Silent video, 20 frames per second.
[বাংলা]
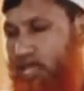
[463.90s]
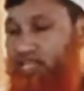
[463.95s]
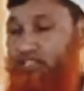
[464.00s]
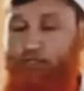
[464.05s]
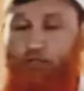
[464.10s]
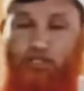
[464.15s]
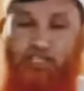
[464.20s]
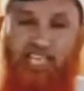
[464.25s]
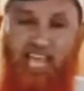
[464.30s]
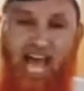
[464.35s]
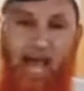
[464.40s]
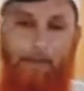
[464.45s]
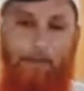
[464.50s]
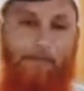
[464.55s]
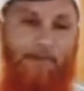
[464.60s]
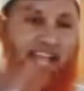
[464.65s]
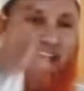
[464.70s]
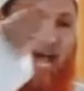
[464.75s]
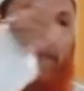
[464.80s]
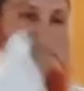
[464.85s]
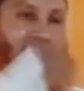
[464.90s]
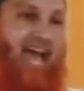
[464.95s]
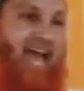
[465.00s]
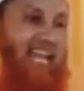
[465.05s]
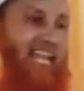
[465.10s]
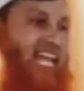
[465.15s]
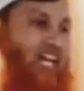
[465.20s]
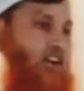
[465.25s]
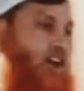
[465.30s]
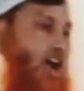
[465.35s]
যদি আপনি আমি
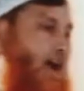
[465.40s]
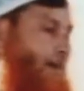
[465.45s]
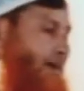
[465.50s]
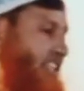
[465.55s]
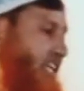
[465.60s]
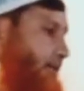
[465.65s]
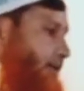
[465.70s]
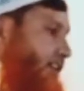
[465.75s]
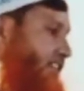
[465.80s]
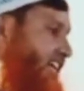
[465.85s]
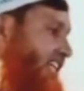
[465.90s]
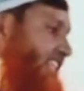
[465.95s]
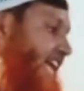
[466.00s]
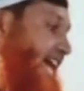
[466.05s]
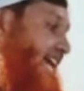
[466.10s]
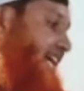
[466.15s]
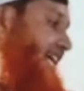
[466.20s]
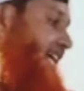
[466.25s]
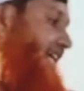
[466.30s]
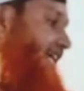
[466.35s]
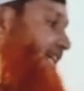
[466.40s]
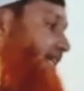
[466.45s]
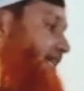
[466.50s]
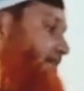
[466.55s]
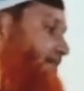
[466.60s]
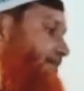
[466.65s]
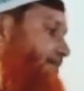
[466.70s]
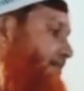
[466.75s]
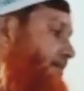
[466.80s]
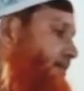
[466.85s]
আল্লাহর রহমতের মধ্যে থাকি
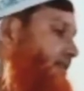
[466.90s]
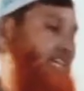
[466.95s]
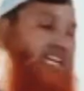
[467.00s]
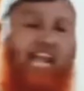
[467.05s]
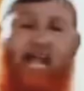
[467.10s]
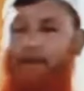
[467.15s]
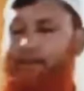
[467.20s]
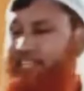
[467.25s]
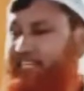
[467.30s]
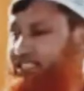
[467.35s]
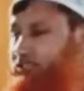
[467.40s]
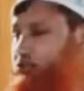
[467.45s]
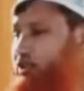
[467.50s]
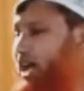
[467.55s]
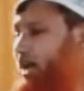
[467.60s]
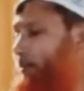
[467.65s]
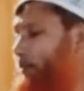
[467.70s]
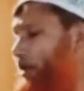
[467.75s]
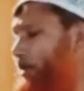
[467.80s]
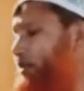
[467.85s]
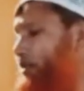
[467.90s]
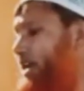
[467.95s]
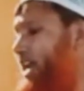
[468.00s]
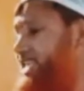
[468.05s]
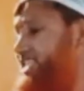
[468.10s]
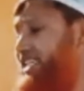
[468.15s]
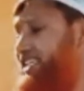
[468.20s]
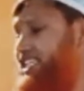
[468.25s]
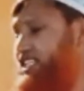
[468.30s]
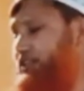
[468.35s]
তাহলে আমাদের কোনো আর প্রয়োজন
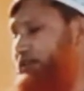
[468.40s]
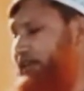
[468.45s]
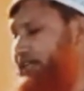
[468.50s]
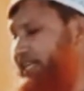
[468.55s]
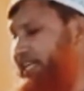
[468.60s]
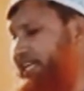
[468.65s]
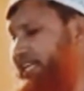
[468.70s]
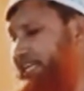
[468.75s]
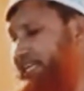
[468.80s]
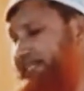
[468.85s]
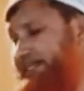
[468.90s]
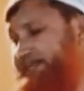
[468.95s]
আছে কিছু কি